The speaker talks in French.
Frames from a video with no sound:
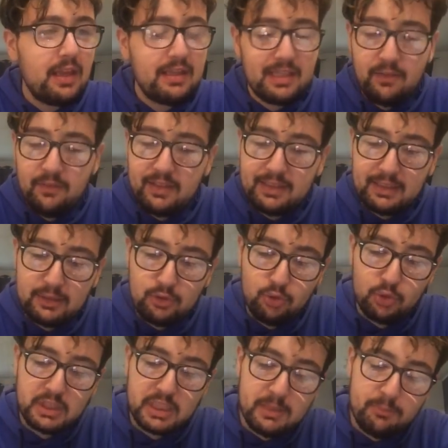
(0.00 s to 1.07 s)
et avec un
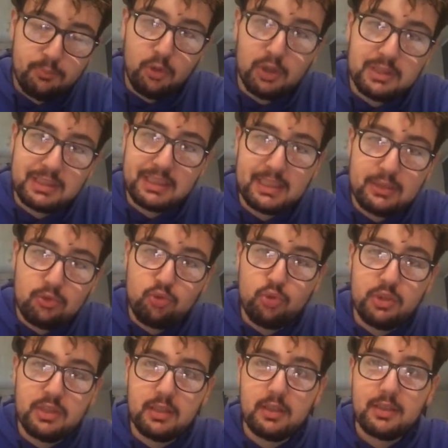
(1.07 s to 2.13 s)
coach qui porte ses
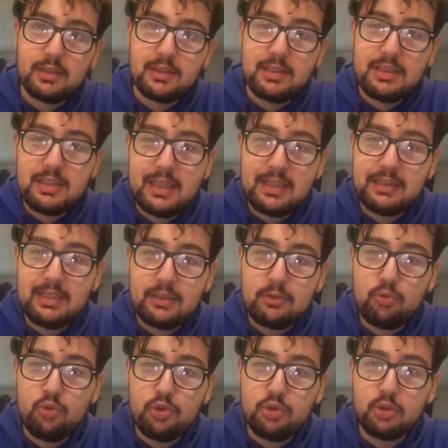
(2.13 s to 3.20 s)
couilles qu'il y ait des
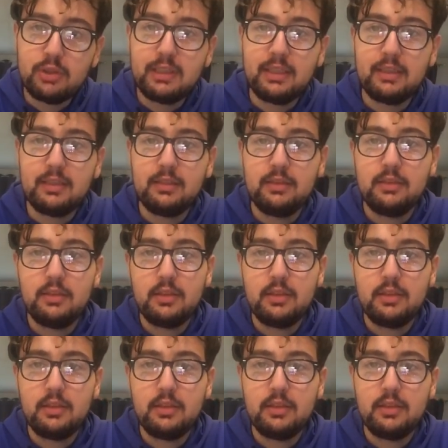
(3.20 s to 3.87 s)
couilles sur le terrain.